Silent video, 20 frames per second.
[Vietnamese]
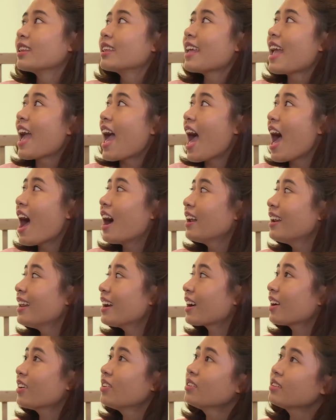Dạ ở
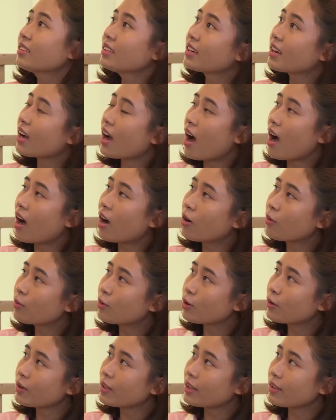đây có nước gì ngon không
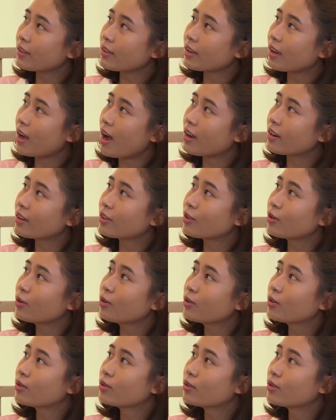chú giới thiệu cho con
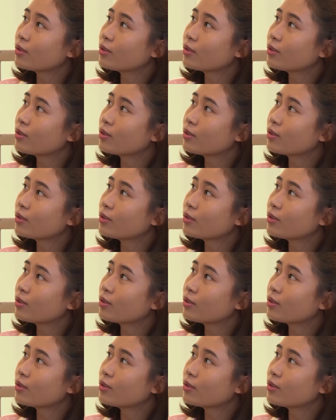oh,